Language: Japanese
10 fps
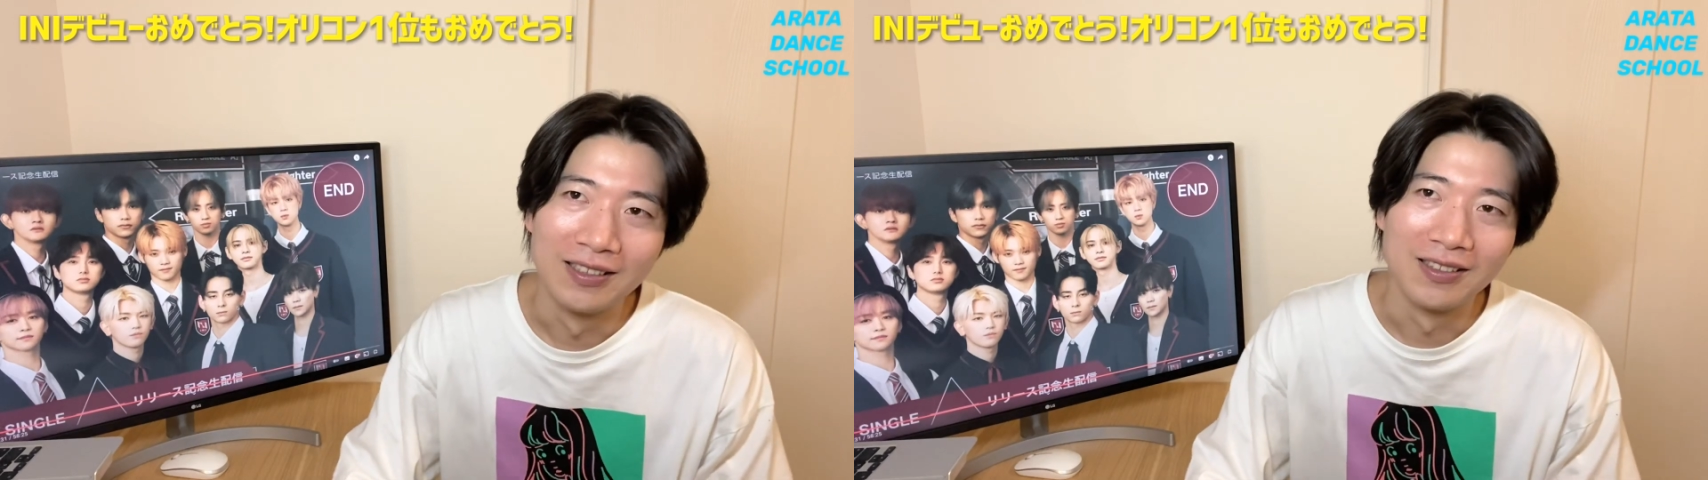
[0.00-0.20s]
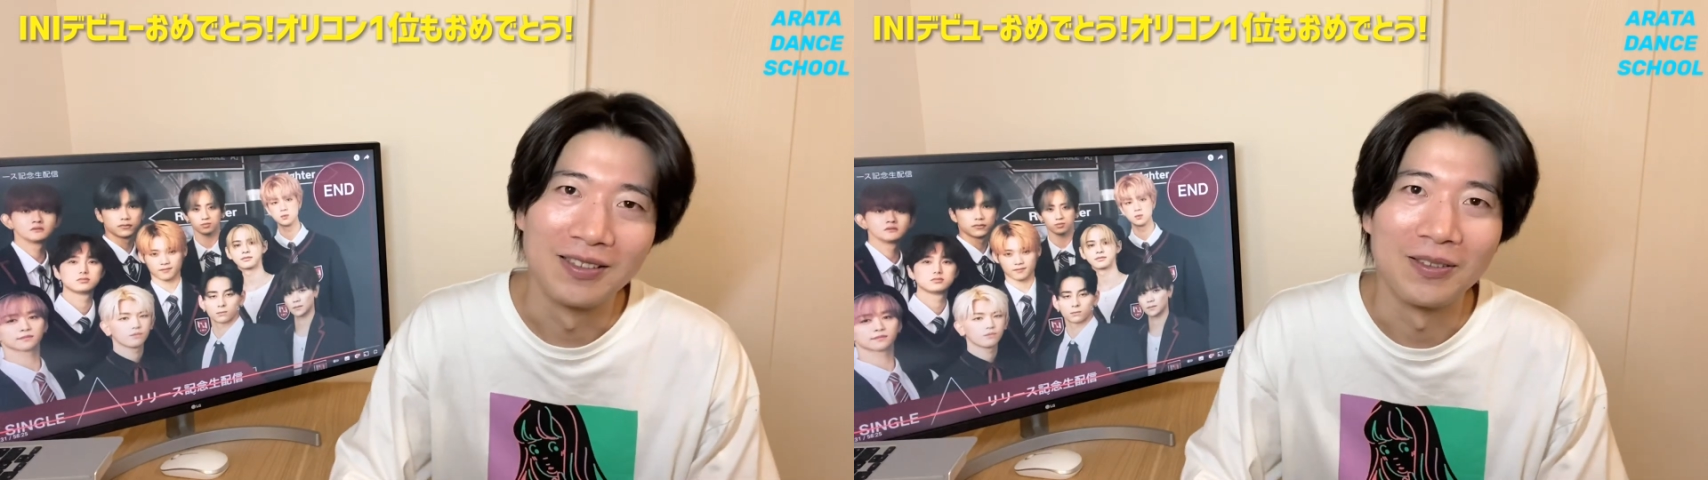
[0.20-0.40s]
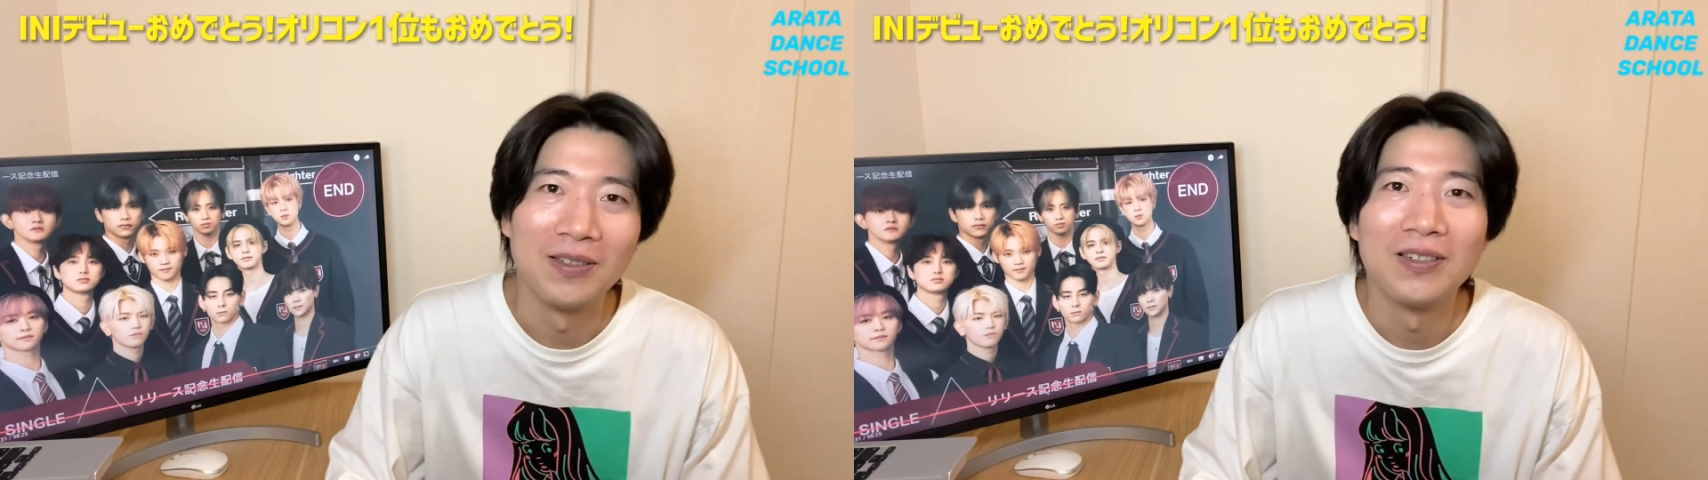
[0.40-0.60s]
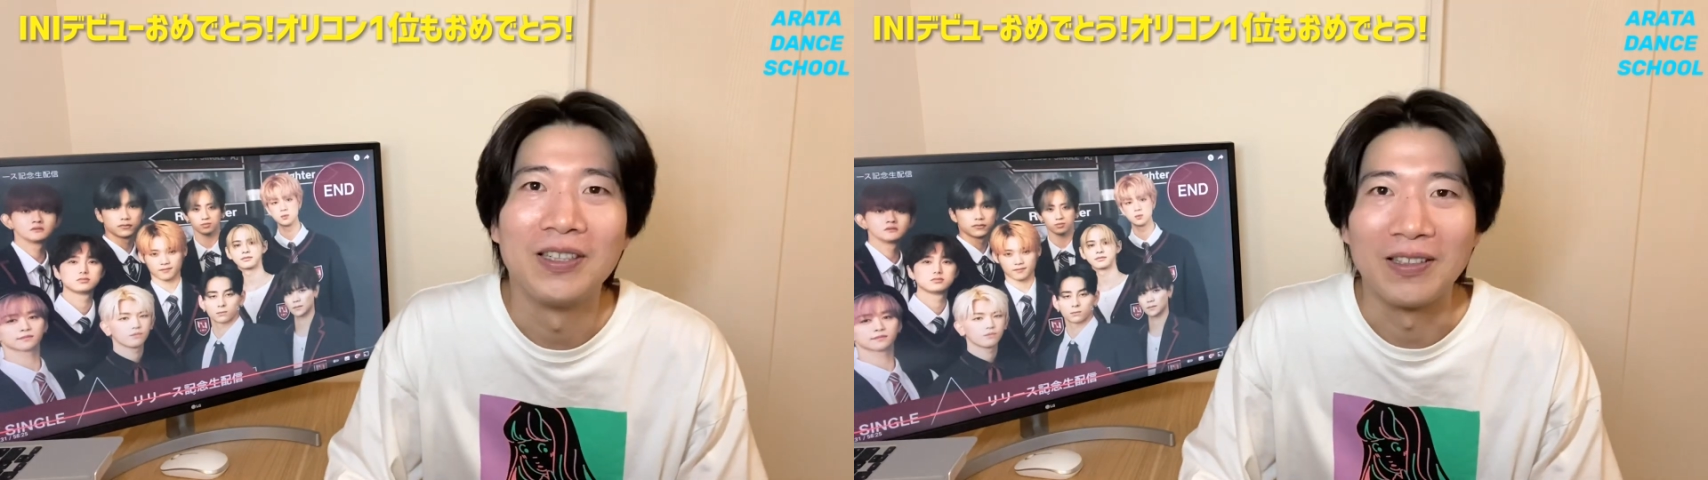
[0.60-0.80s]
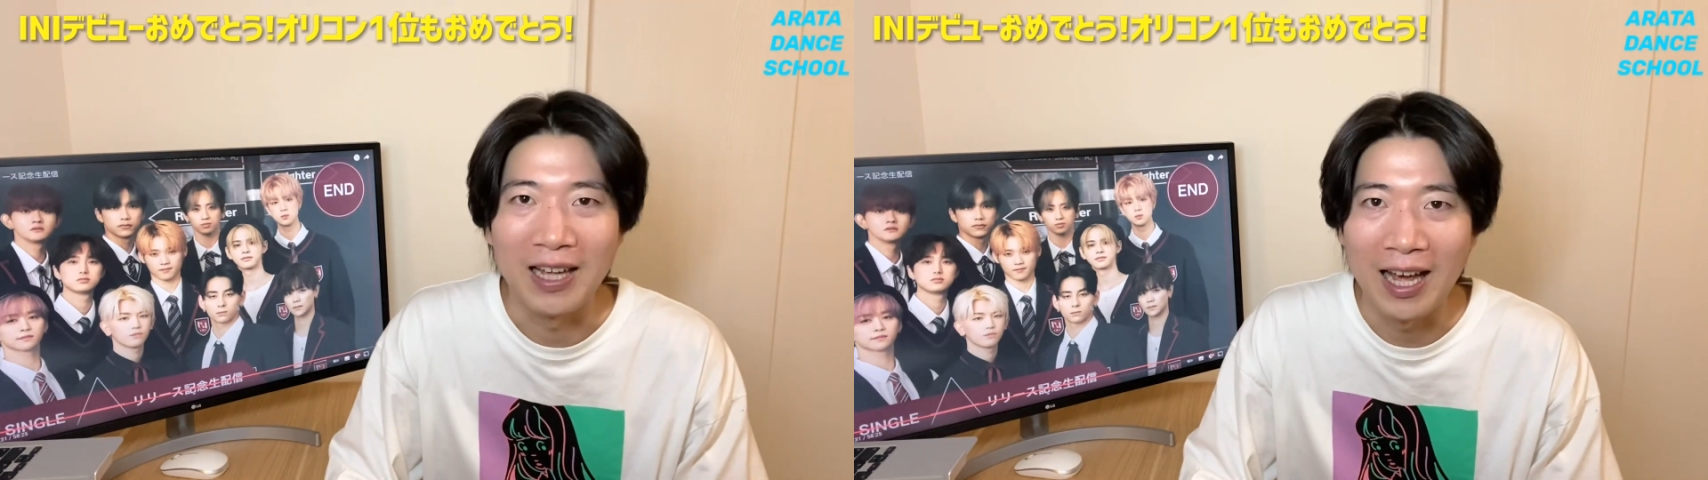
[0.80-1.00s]

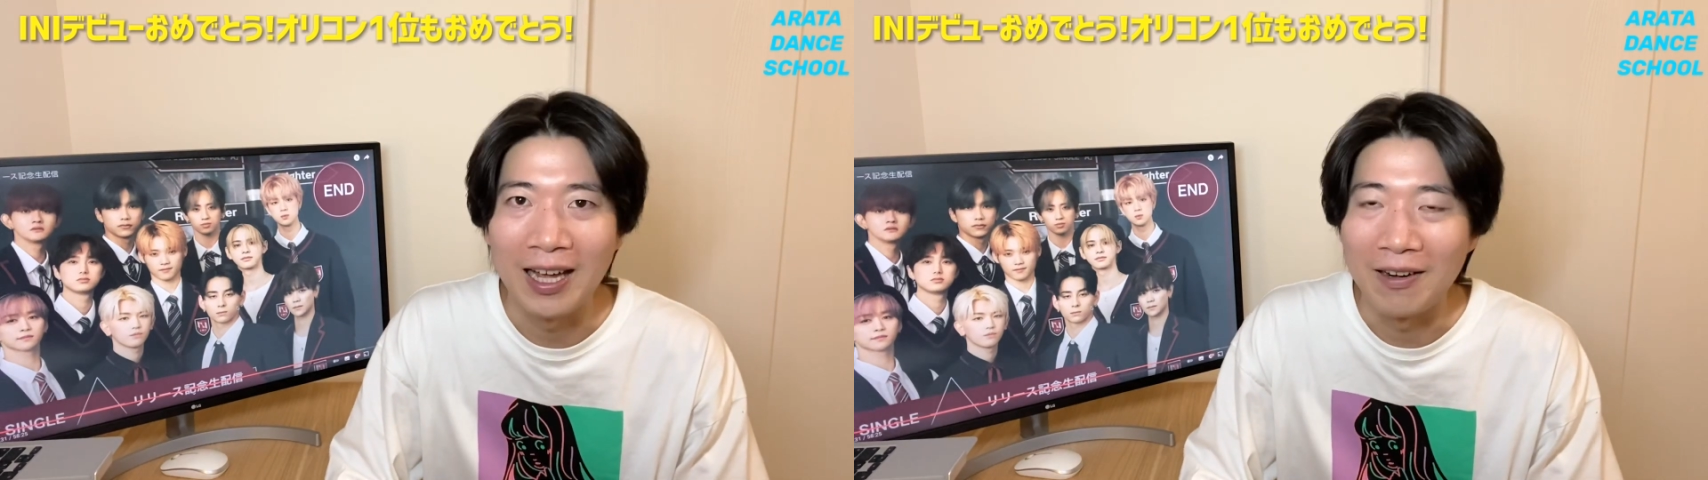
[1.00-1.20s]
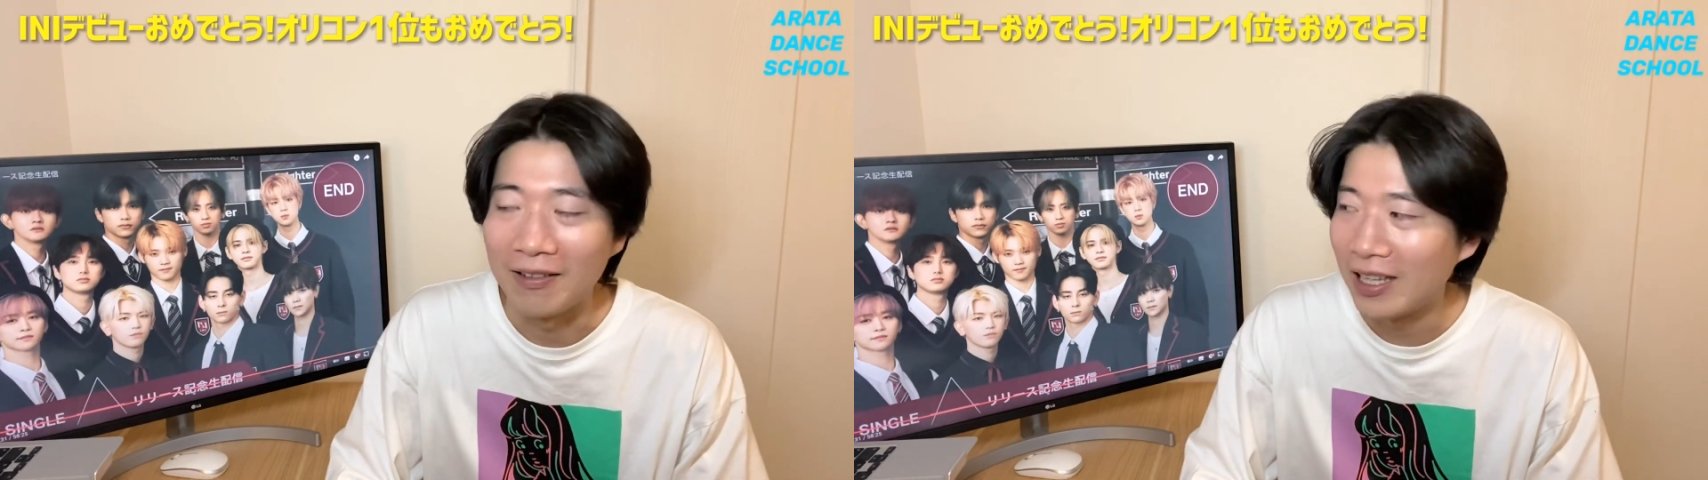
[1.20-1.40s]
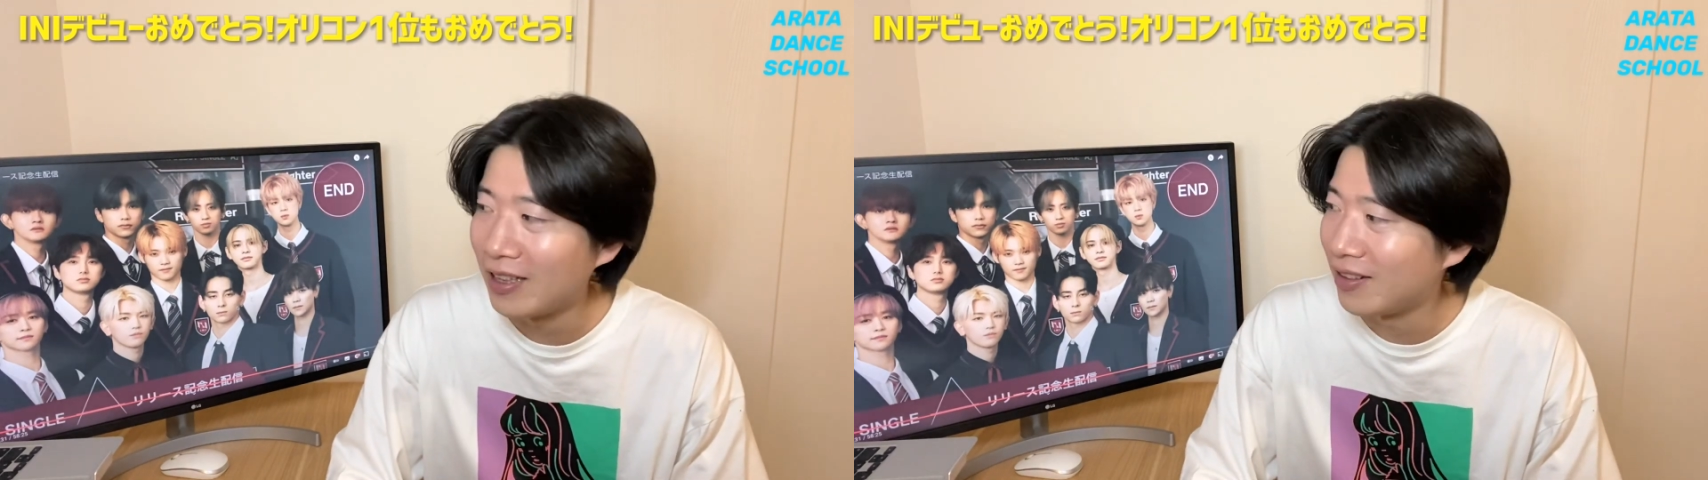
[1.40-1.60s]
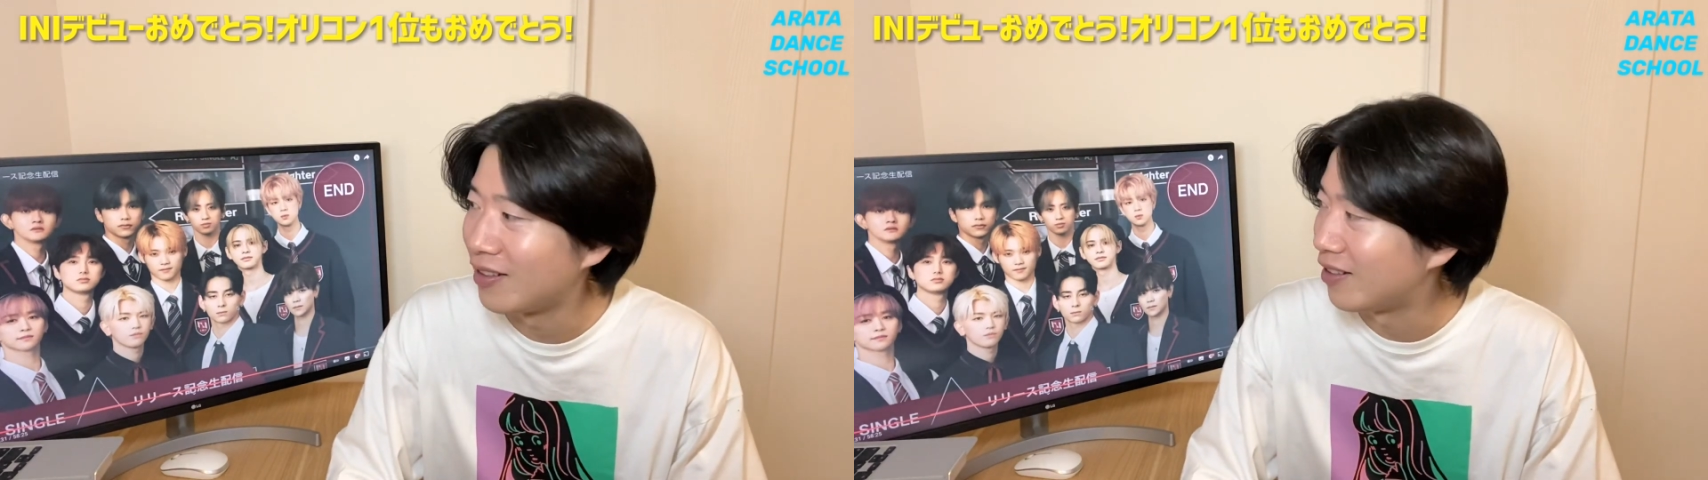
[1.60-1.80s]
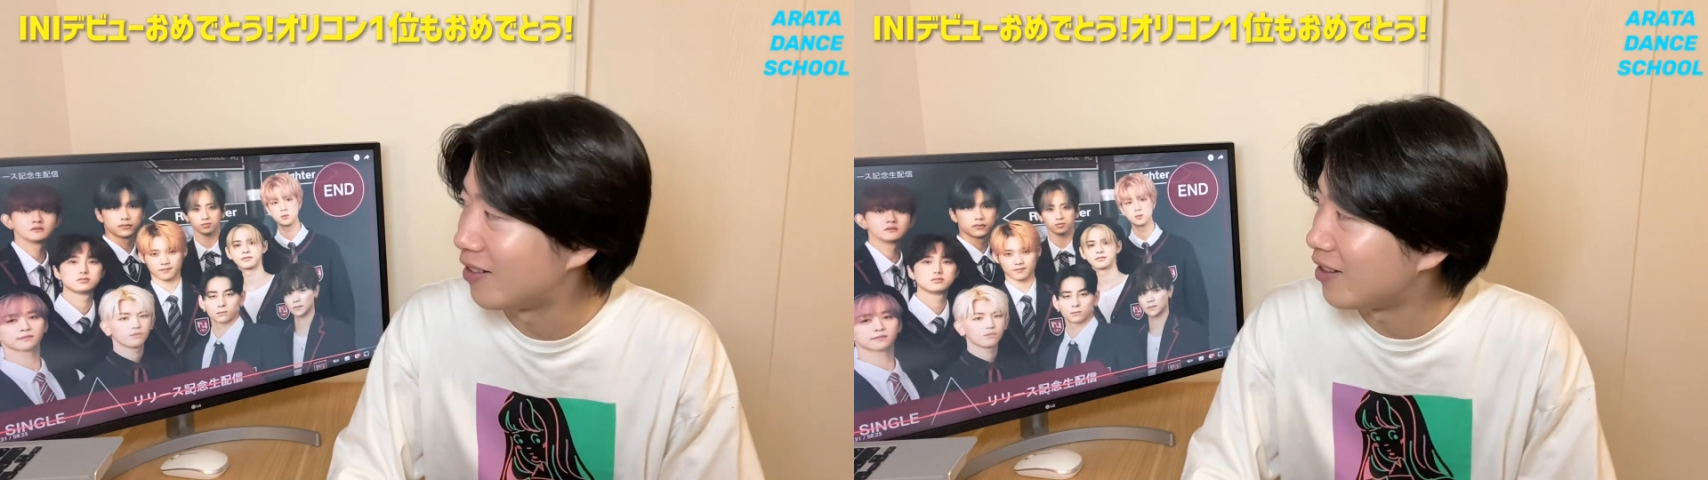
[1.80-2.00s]
そうよね。ロケ、
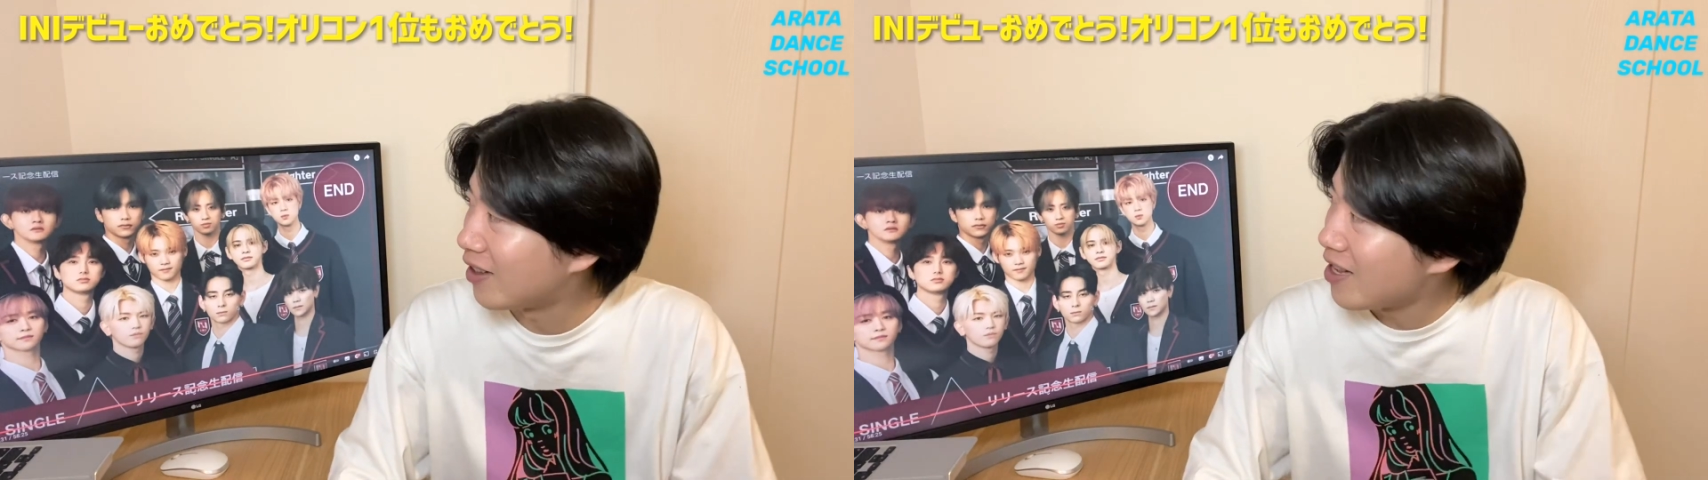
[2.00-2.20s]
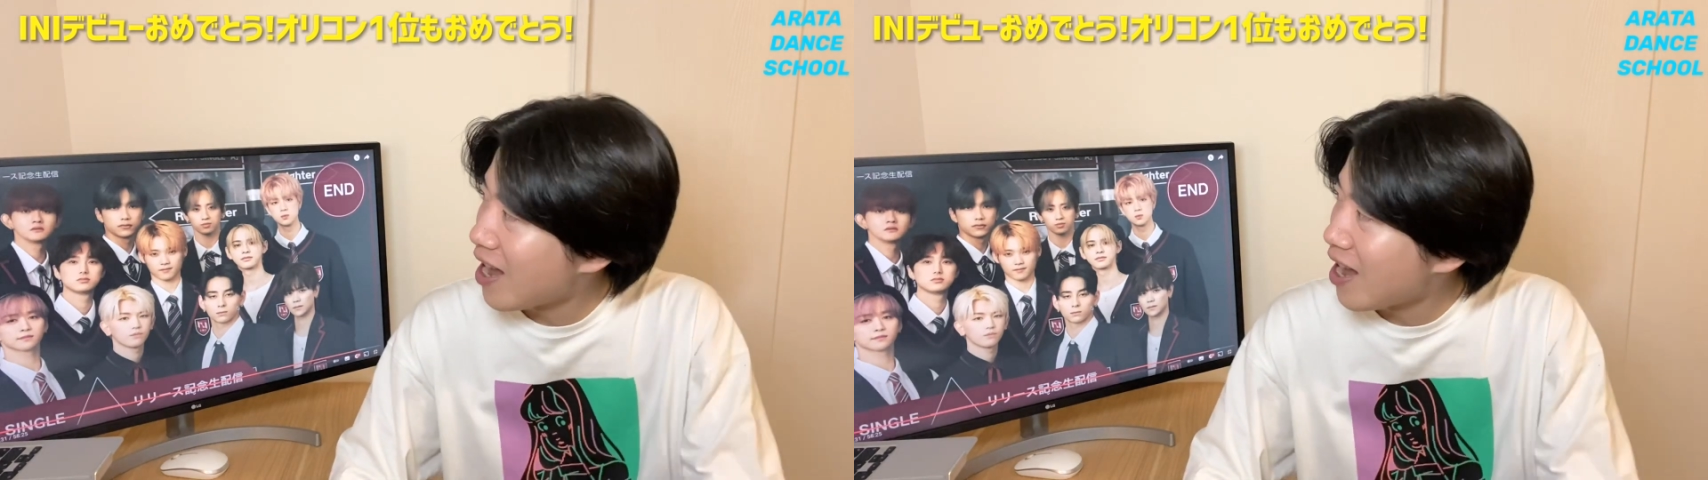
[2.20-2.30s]
い